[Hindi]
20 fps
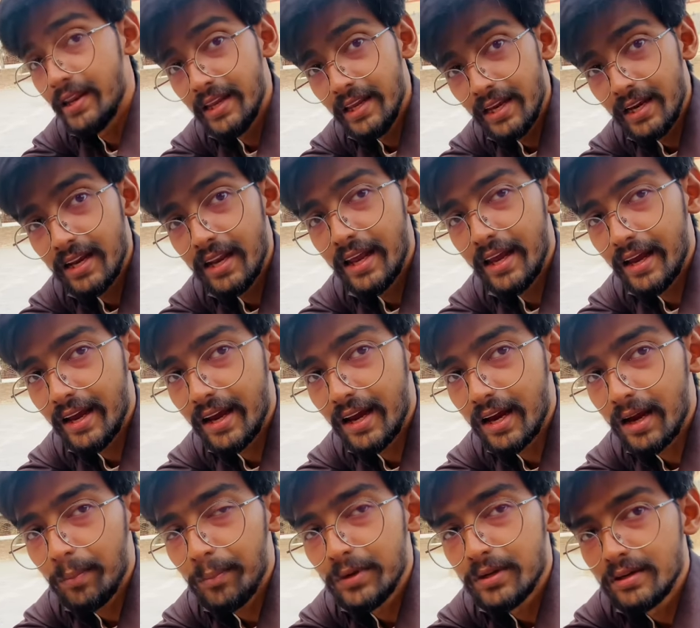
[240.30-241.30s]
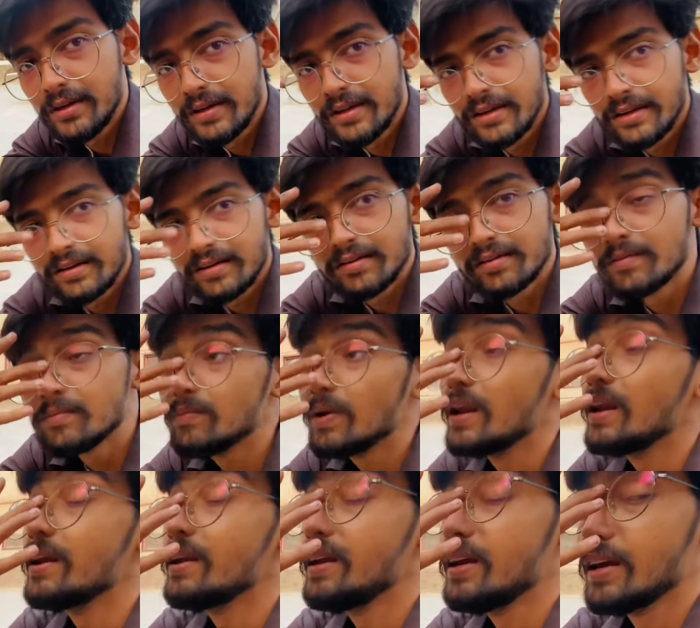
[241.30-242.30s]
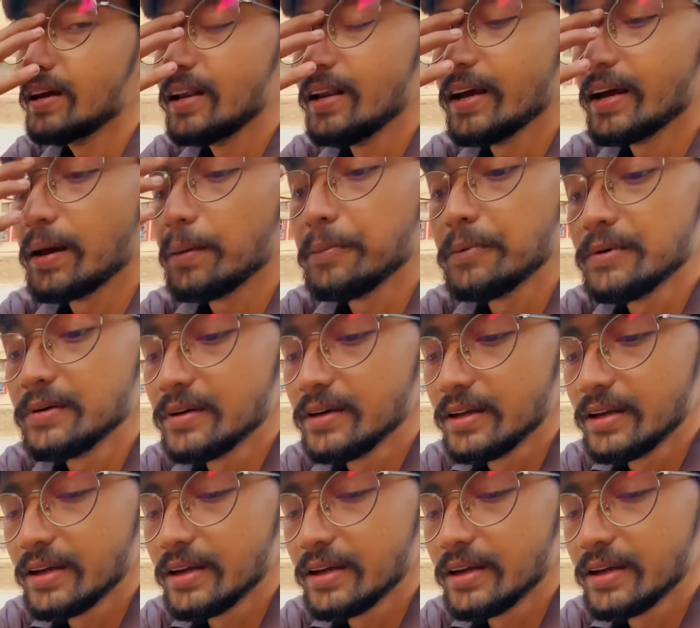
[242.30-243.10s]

देख ले तोते जाए उसको इधर कर देंगे देख ले क्यों नहीं है